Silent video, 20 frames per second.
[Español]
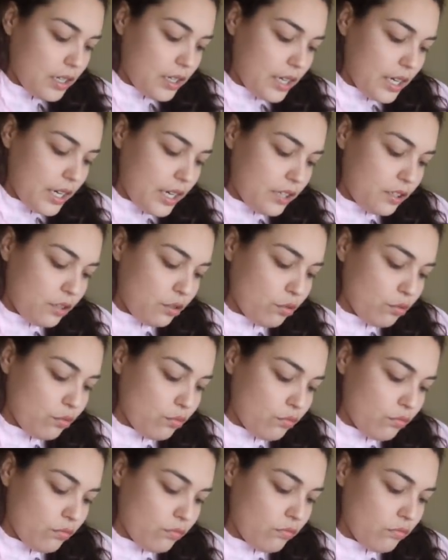que es
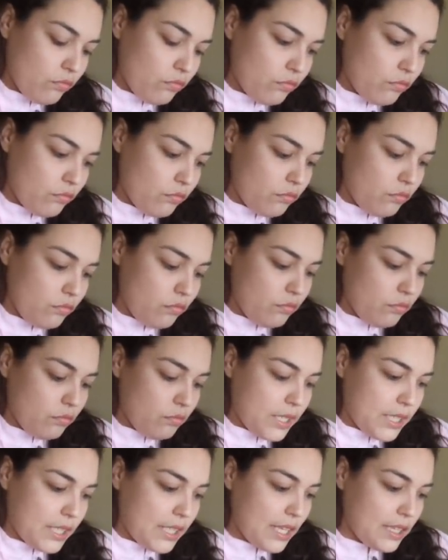un
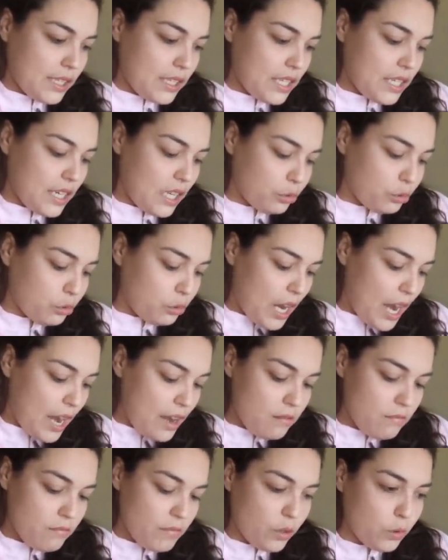bastante
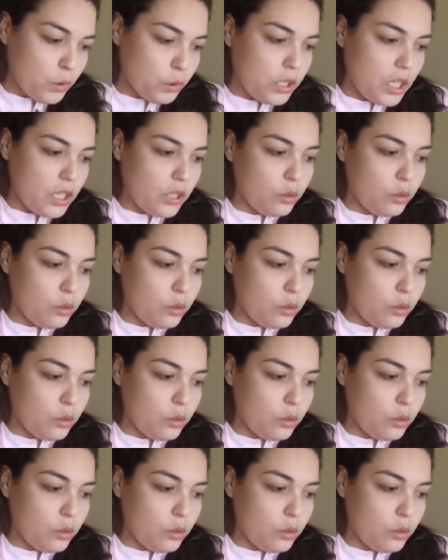natural, me gusta